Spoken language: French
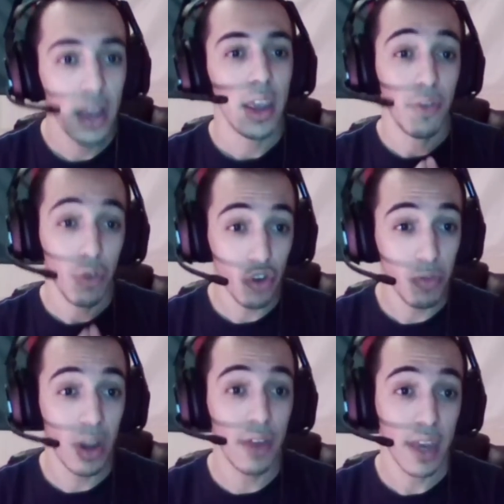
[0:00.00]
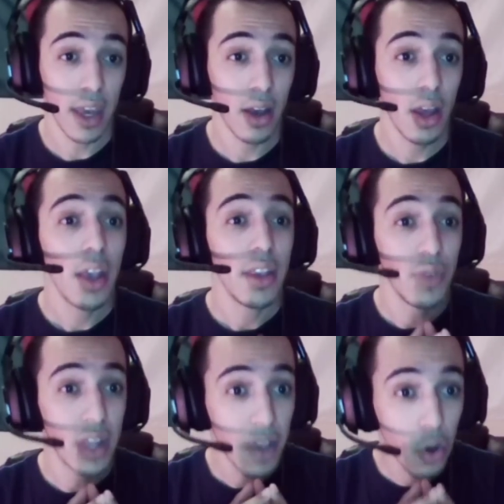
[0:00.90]
Et franchement, les frères, si
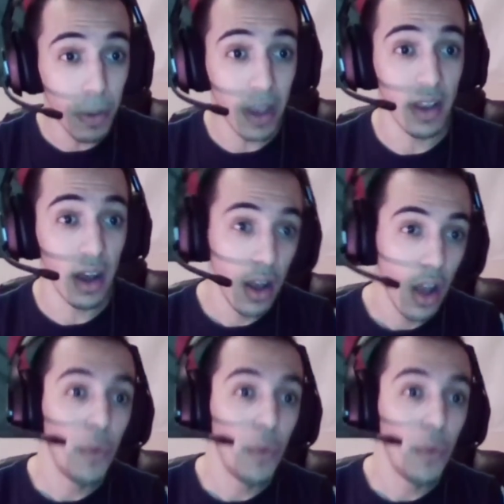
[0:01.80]
vous avez compris ça,